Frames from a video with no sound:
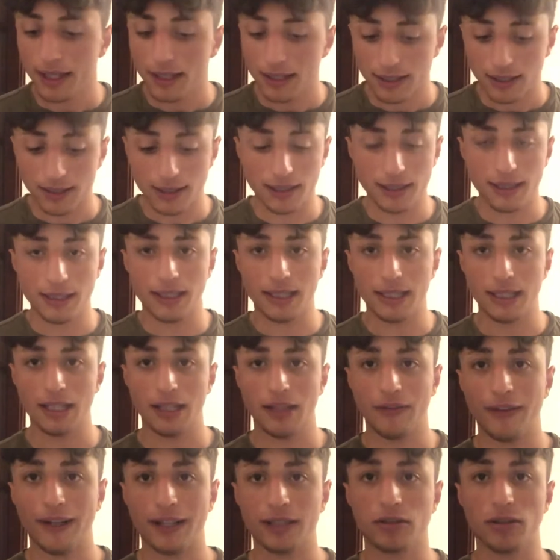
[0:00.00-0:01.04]
Uh,
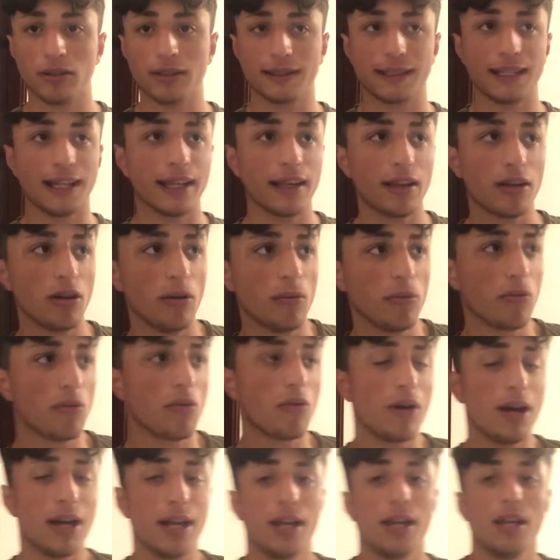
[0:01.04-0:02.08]
fatto sta che
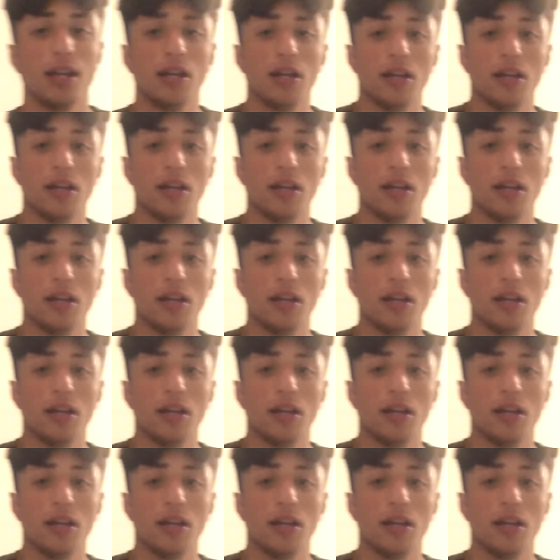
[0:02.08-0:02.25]
comunque